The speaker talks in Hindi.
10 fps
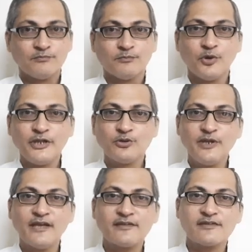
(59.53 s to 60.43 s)
पूरी
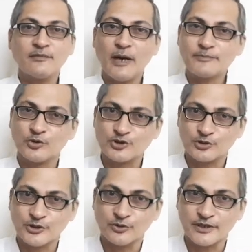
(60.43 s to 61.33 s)
दुनिया से समाप्त हो
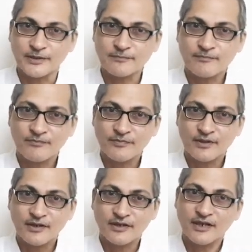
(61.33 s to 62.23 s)
चुकी होती
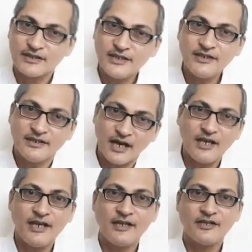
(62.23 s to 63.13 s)
नदी
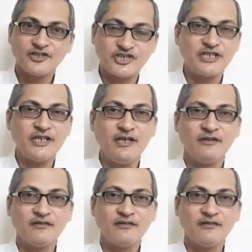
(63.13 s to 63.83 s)
नाले झील